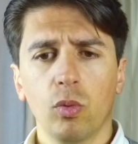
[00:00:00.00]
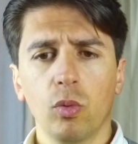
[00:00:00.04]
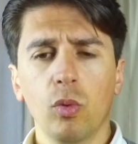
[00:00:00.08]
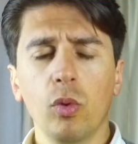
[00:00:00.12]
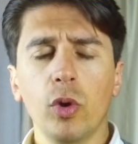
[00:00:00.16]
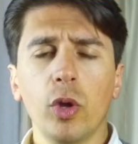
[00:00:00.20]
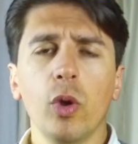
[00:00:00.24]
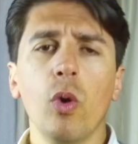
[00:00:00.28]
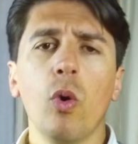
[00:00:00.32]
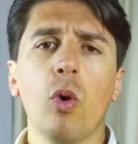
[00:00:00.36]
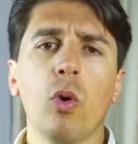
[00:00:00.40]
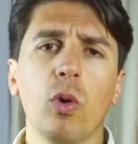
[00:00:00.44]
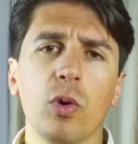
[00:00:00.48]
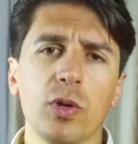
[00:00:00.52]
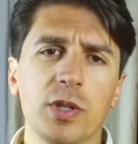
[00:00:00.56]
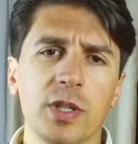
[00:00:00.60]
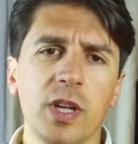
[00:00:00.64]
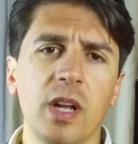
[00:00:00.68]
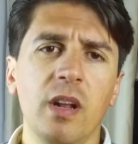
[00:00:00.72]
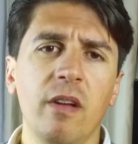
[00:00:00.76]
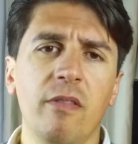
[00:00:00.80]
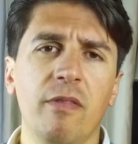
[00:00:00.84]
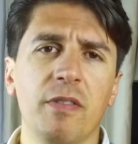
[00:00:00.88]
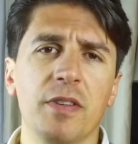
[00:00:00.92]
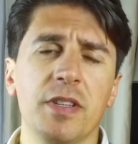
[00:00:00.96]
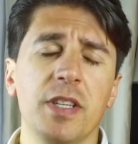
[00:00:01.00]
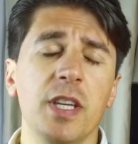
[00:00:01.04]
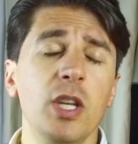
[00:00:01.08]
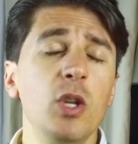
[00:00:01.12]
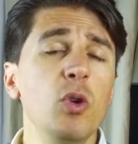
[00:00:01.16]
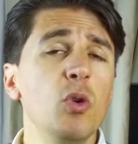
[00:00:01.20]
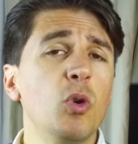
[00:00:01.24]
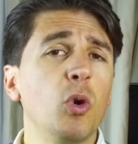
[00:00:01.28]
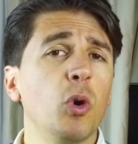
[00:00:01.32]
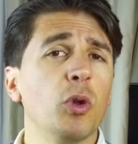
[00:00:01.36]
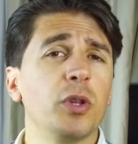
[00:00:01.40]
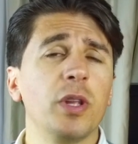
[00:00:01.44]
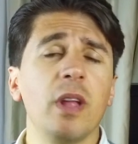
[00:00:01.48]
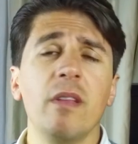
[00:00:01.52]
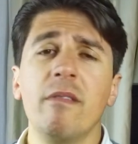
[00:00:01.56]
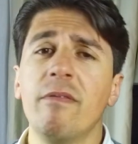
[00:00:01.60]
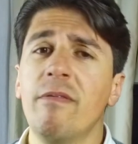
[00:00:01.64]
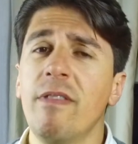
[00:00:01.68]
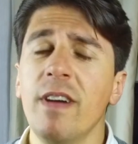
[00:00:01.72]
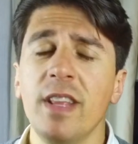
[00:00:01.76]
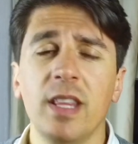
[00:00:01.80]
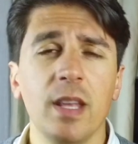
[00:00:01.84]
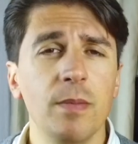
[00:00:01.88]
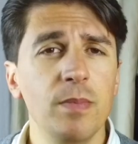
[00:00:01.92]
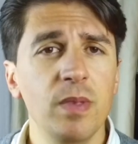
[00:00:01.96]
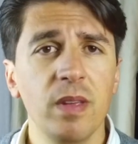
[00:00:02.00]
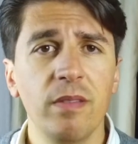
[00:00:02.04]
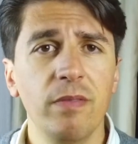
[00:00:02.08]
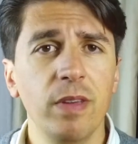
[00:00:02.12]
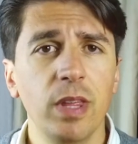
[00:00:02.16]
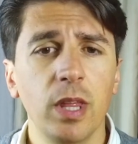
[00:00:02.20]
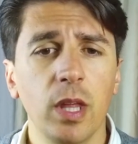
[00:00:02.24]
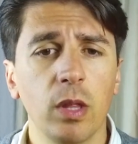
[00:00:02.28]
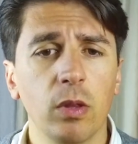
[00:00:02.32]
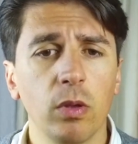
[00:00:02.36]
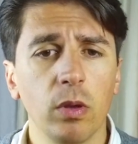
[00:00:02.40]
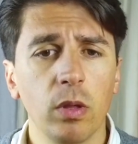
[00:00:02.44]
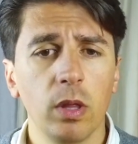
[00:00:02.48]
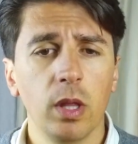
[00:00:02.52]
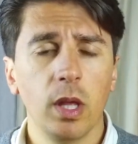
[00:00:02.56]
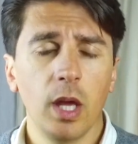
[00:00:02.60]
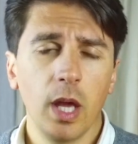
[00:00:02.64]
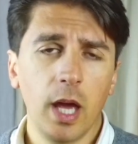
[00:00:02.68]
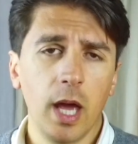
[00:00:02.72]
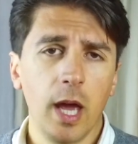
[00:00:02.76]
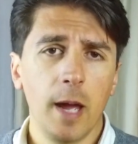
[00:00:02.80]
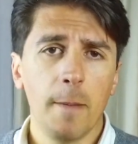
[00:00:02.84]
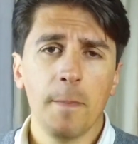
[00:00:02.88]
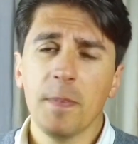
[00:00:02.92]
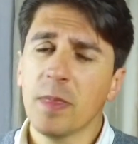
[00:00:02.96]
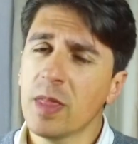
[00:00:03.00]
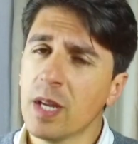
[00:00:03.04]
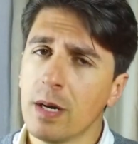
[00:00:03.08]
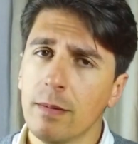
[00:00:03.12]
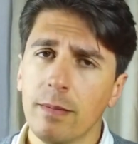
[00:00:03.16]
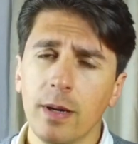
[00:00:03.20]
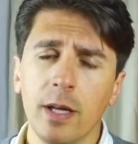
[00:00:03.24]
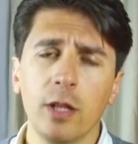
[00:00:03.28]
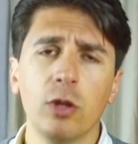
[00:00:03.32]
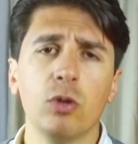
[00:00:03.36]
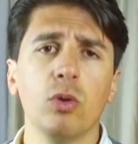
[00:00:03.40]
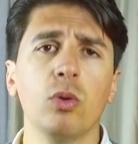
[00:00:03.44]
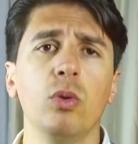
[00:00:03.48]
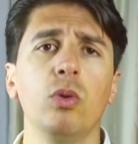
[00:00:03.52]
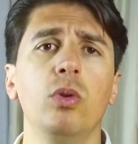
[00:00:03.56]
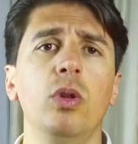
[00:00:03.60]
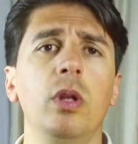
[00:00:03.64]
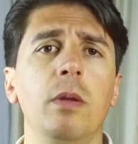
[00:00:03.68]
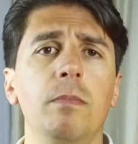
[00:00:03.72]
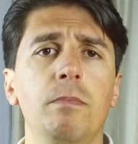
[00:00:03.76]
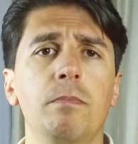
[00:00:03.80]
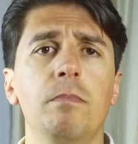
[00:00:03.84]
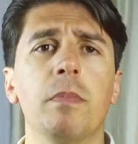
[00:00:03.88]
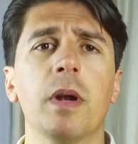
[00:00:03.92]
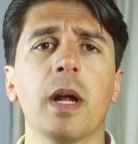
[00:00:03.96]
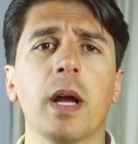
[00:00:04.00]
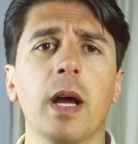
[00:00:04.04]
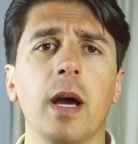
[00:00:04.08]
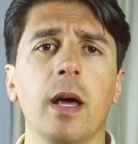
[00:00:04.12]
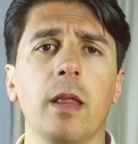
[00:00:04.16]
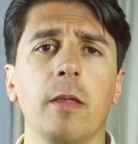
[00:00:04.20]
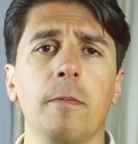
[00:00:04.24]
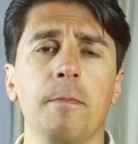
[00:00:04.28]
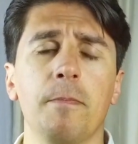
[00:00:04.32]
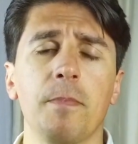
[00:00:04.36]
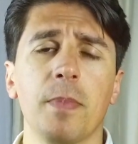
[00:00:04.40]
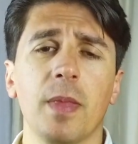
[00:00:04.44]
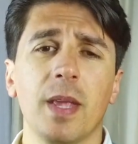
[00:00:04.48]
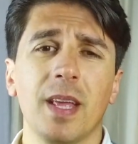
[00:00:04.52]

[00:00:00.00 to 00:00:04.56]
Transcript: O que eu aconselho a fazer e o que eu tenho feito a minha vida toda é trabalho todo o tipo de mercado.